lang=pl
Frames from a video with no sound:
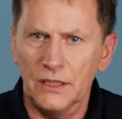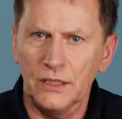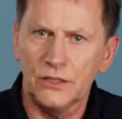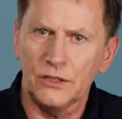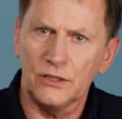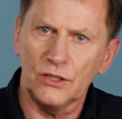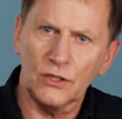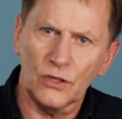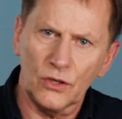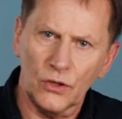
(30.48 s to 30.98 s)
I
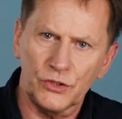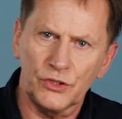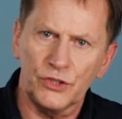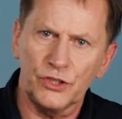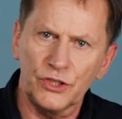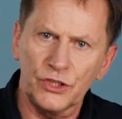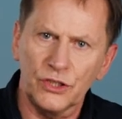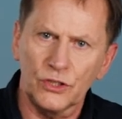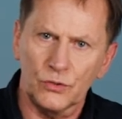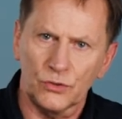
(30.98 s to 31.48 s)
tylko
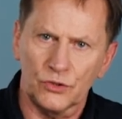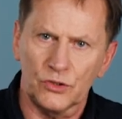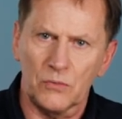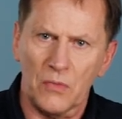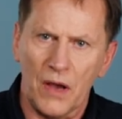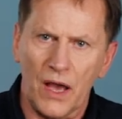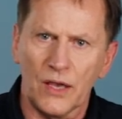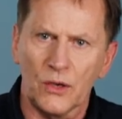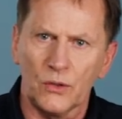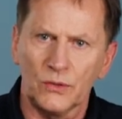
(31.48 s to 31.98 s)
ci, którzy
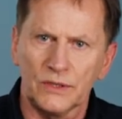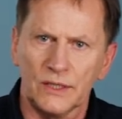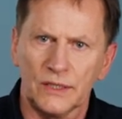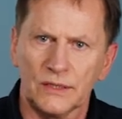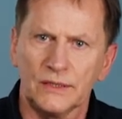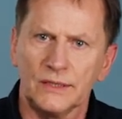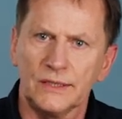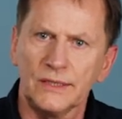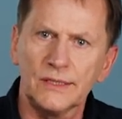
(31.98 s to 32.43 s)
mają ten